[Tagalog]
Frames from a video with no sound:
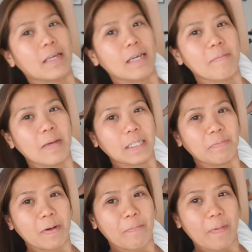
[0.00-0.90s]
Kim is
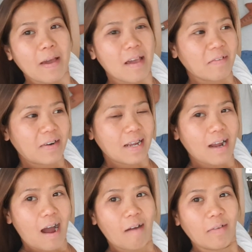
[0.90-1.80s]

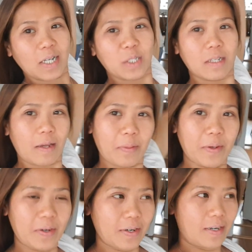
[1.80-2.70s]
preparing our
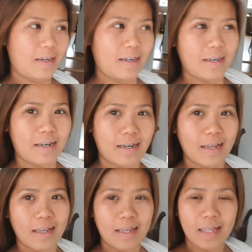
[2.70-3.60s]
dinner!
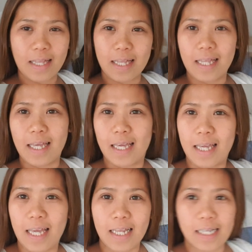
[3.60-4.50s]

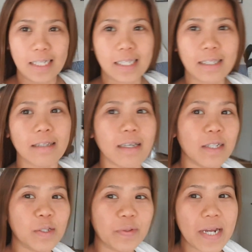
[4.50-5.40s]
It's
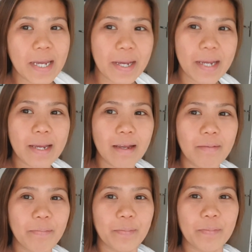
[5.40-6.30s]

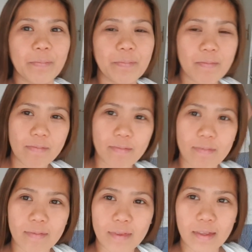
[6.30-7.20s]
shrimp!
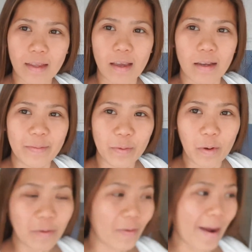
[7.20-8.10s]

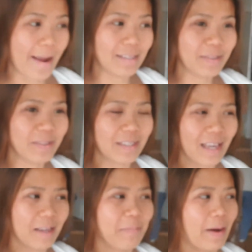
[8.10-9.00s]
No rice
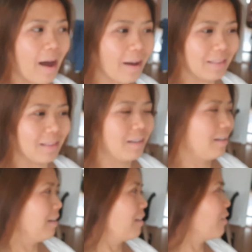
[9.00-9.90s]
today, but
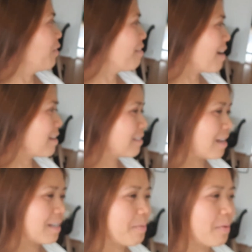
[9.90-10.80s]
No rice,
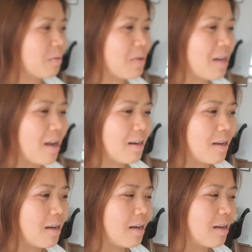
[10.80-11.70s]
honey, but we
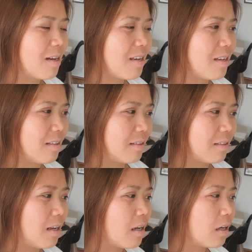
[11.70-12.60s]
gonna eat
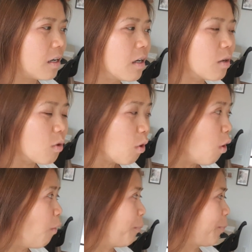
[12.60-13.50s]
the
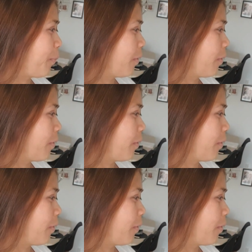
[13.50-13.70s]
loaf,